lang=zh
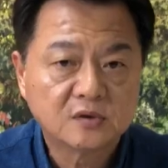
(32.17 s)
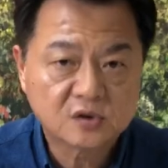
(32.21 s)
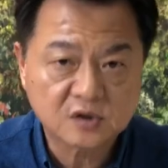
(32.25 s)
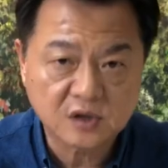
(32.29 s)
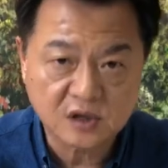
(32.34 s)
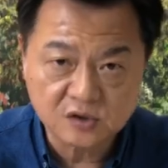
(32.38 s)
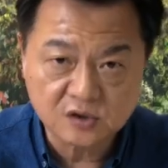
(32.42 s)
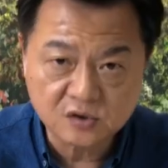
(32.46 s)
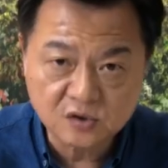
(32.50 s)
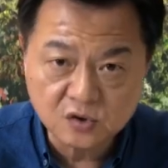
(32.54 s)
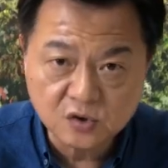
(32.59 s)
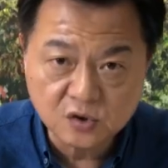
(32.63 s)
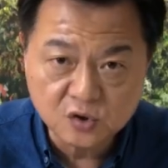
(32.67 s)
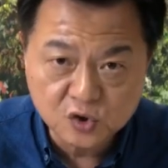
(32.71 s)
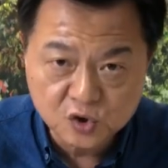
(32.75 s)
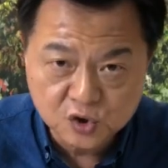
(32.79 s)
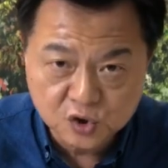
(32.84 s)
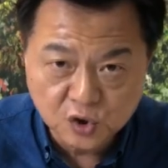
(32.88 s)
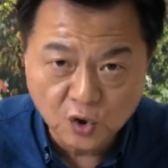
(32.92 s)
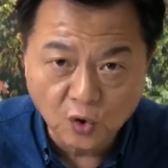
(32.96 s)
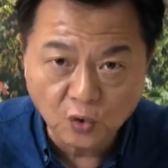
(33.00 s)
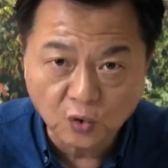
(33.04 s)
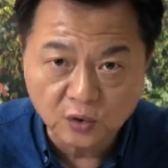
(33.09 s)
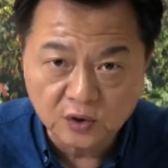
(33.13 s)
也就是
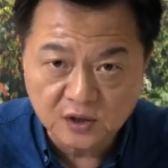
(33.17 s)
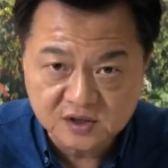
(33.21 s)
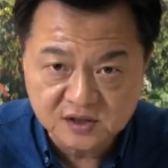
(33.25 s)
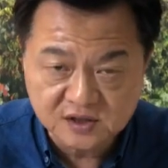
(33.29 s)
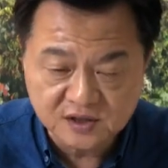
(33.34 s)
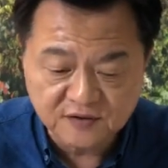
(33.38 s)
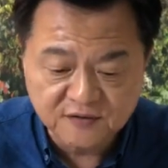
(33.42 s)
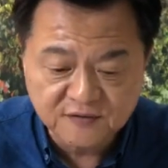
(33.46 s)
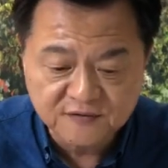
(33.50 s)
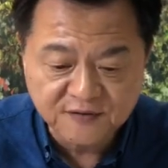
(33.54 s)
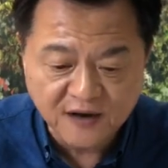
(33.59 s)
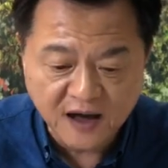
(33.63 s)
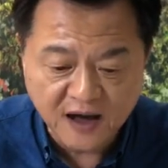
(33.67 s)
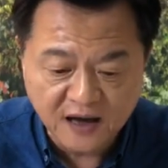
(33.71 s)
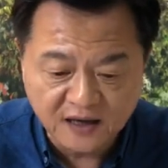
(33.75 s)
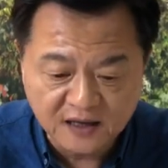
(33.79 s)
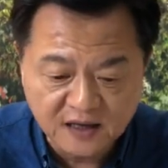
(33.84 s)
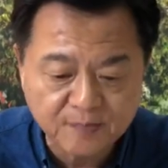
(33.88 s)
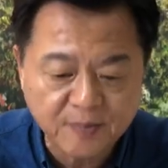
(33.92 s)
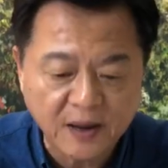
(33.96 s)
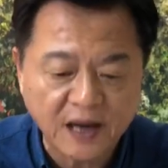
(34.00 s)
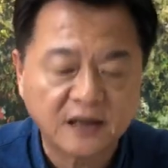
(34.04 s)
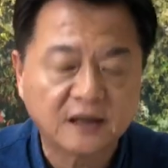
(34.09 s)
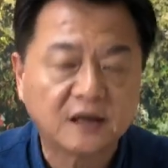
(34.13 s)
旧的刑法
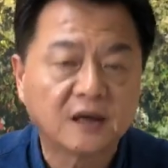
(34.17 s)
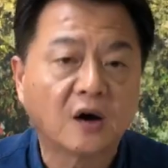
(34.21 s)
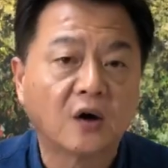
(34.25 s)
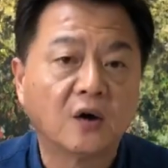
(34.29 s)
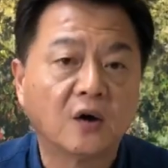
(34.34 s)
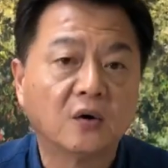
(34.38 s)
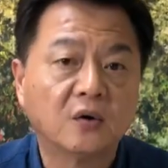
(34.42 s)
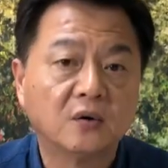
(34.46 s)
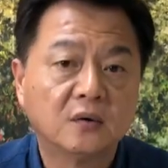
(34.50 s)
一百条，